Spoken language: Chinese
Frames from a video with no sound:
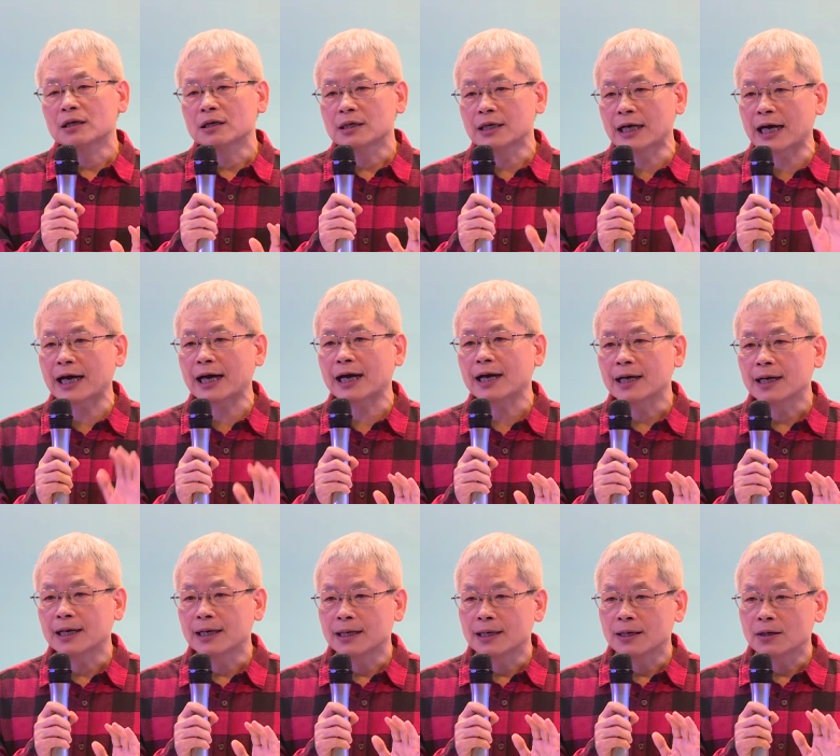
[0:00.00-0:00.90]
那
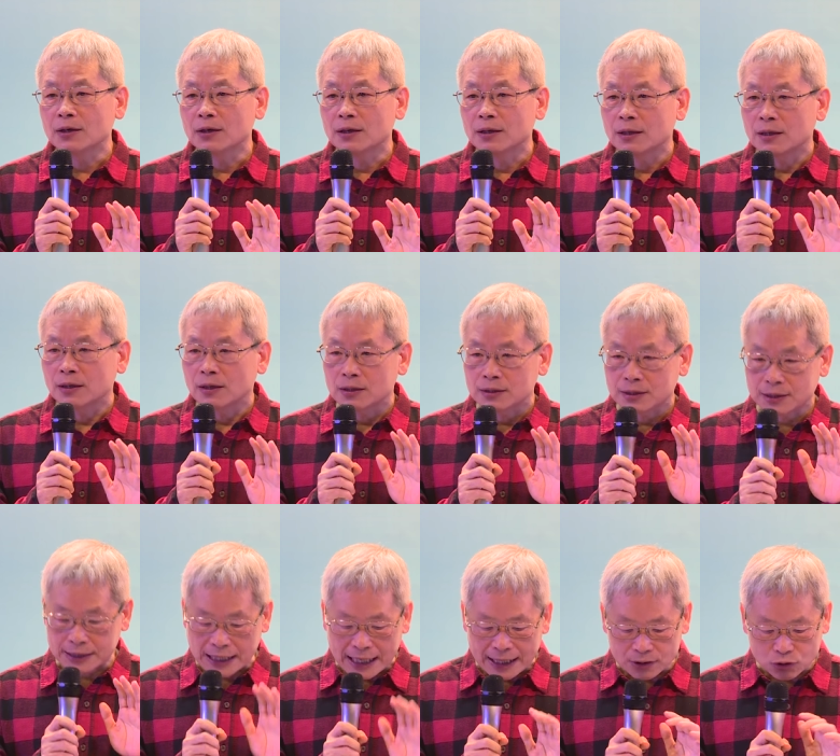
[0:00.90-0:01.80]

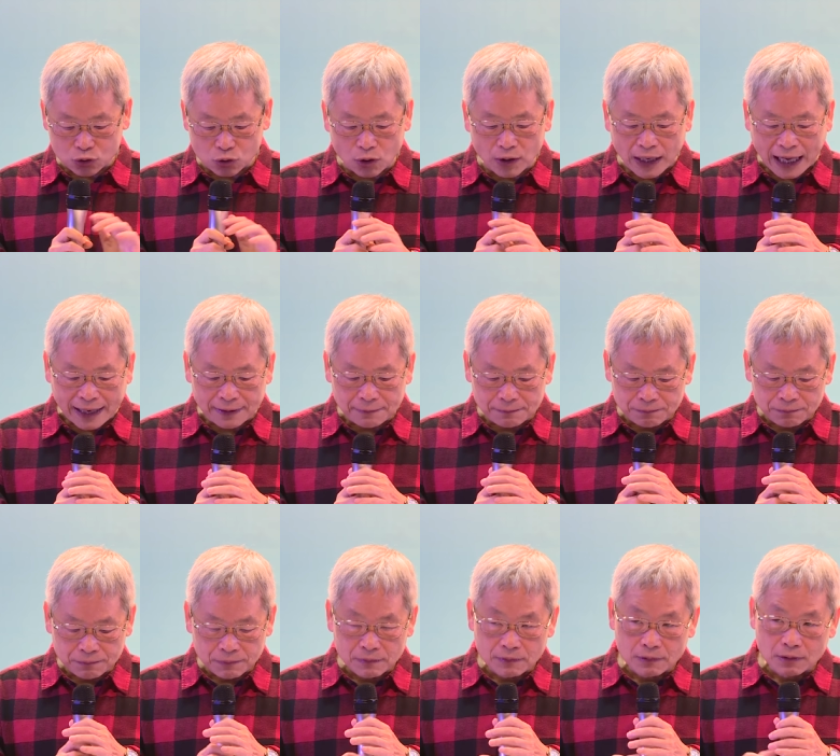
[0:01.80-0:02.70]
这样说来，
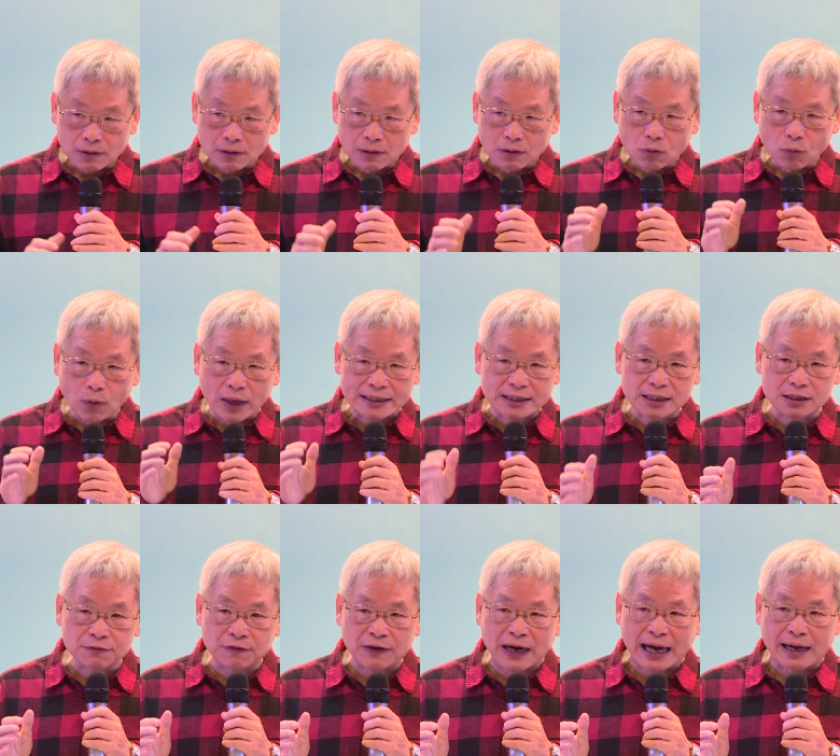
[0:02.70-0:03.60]
外
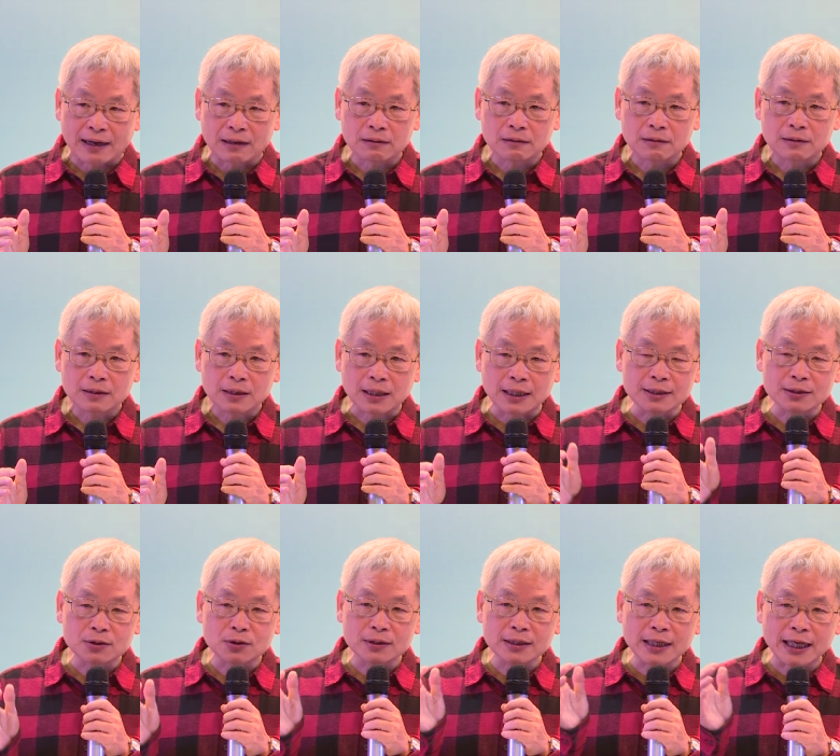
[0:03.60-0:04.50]
治法
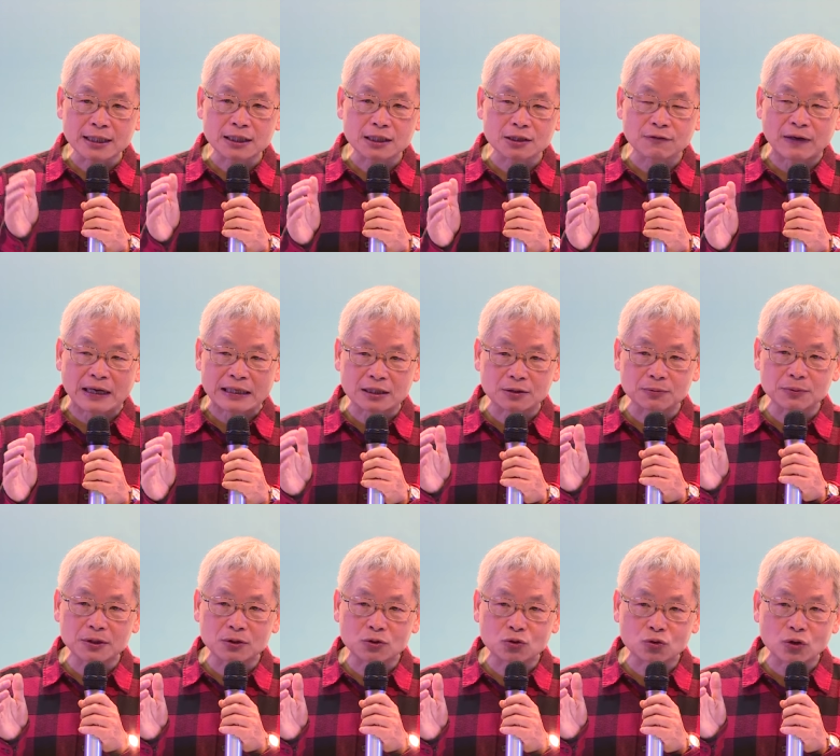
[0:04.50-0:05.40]
跟内治法是不
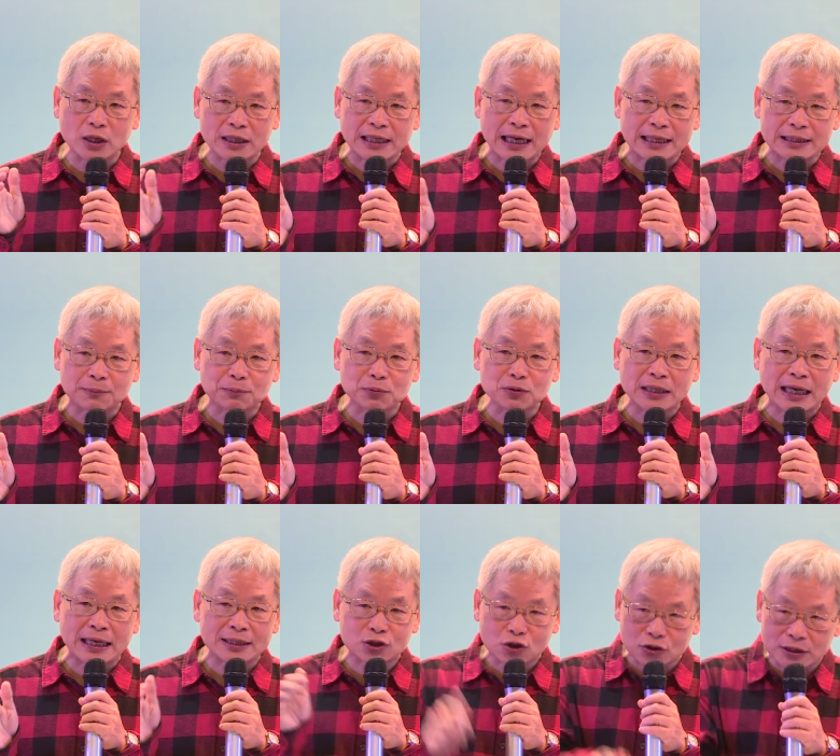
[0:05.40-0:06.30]
是最大的不一
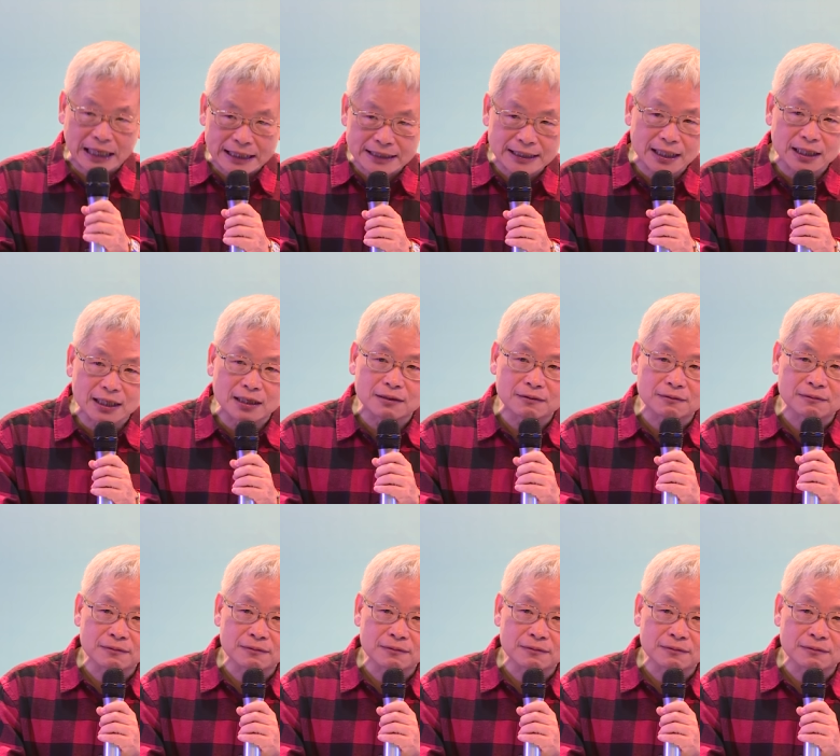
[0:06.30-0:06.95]
样就在这里？